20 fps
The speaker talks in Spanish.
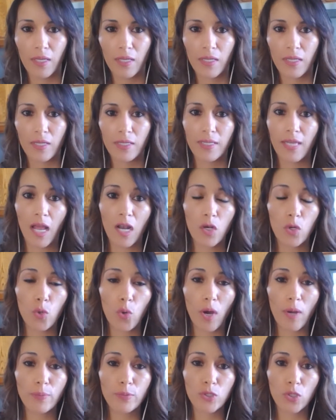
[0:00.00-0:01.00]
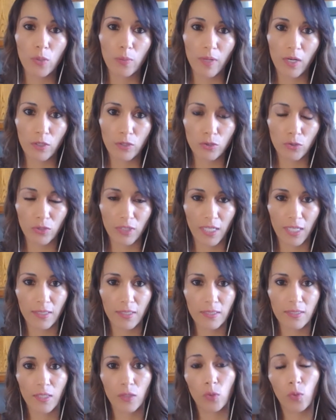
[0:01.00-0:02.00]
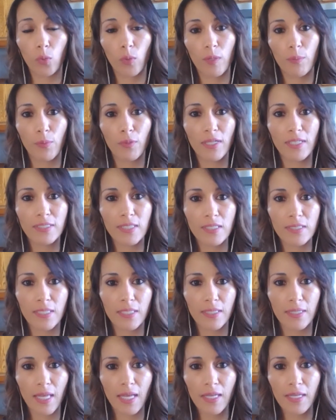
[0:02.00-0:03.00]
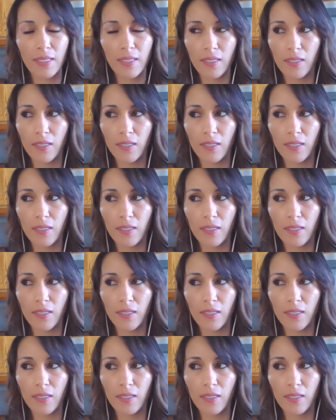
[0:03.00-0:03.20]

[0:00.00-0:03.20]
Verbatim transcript: Y al no absorber los nutrientes que tu cuerpo necesita,